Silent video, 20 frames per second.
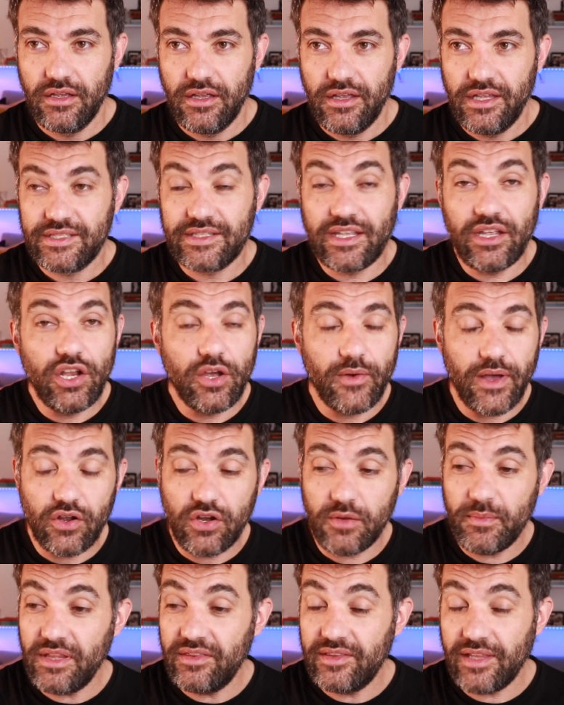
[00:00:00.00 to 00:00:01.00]
es que lo va a
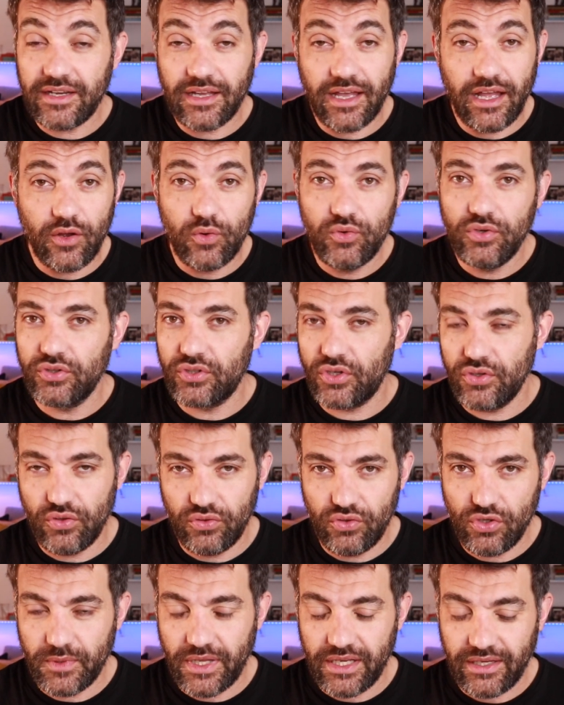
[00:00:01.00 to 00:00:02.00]
comentar algún otro
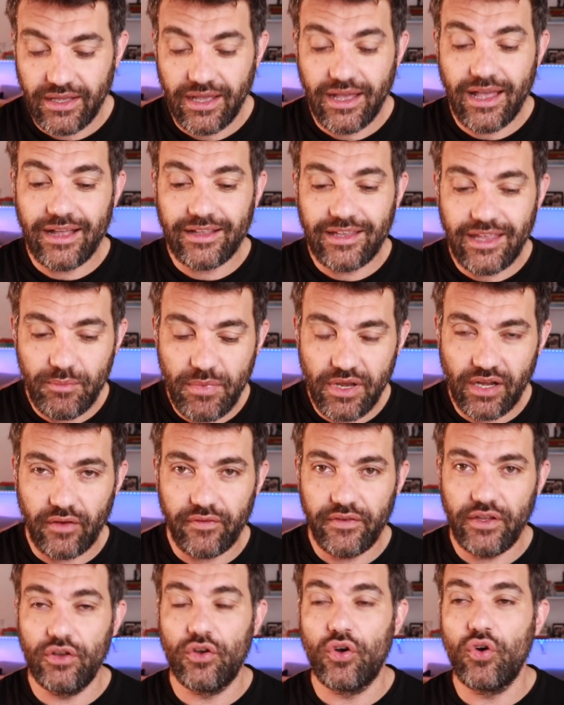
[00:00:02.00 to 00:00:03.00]
youtuber. ¿A qué me
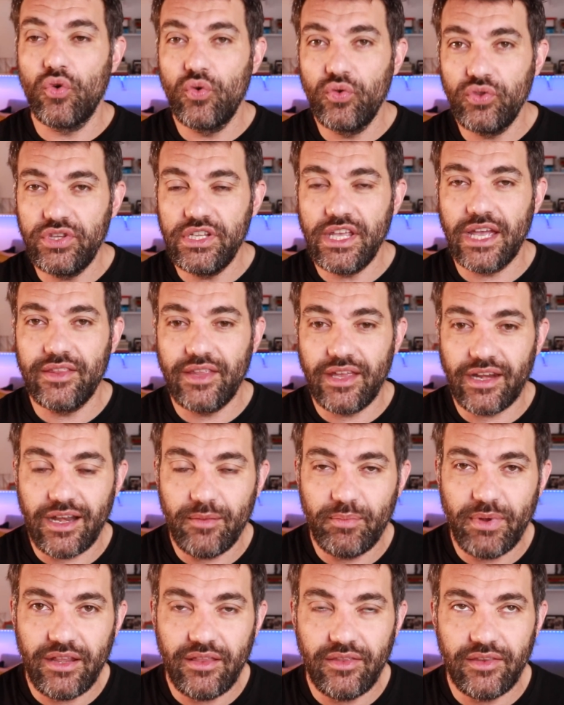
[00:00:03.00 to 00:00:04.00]
refiero? Un día de
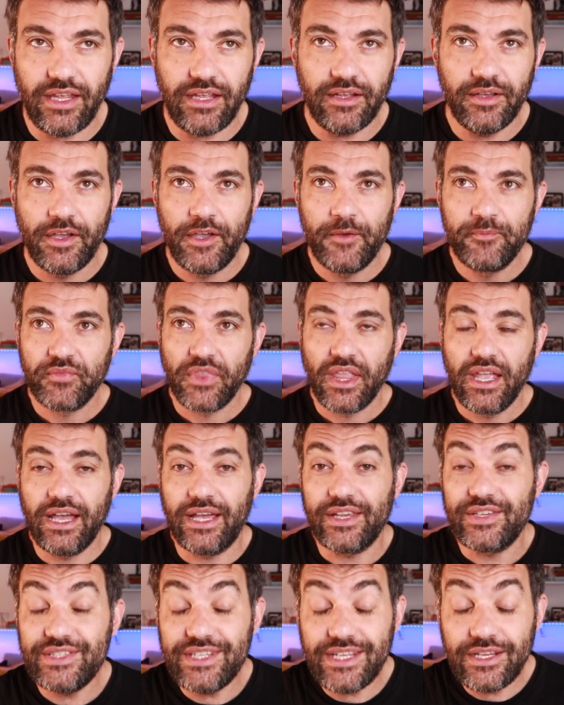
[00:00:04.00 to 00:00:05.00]
repente,
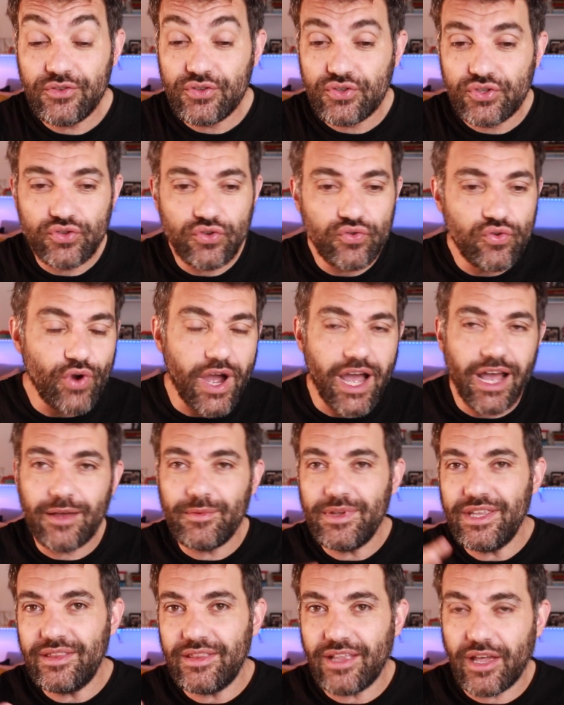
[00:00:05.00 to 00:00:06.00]
así en su
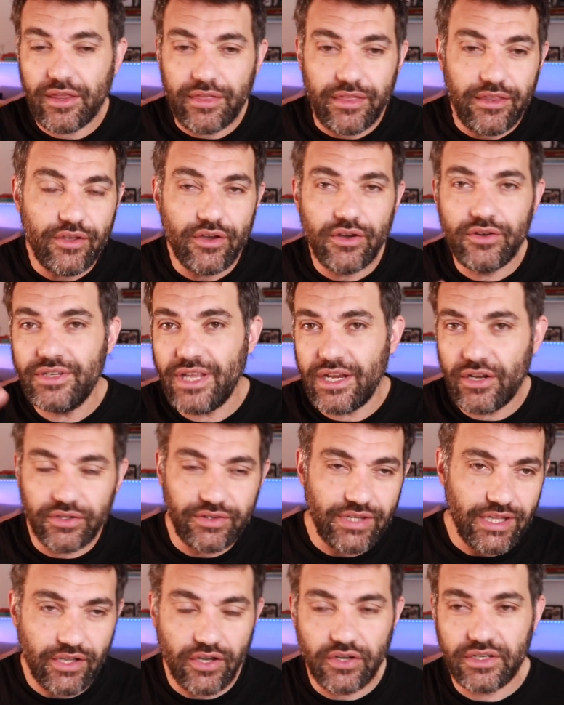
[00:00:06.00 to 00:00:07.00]
habitación
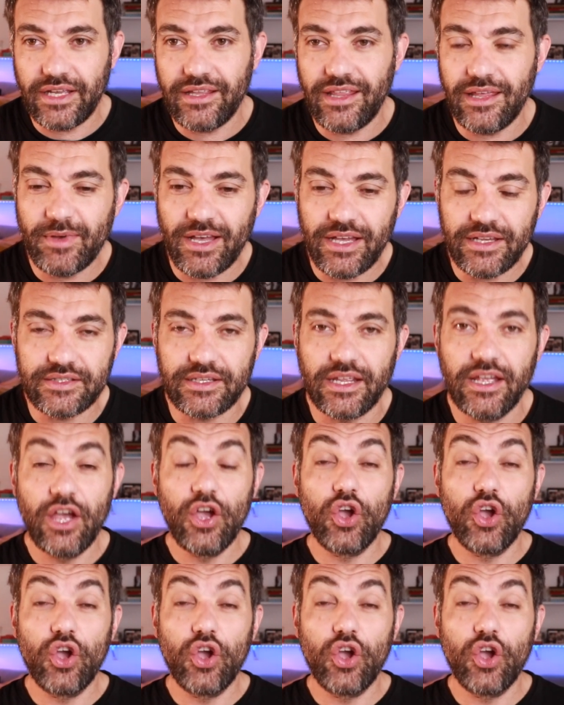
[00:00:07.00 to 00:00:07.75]
eroticona y demás,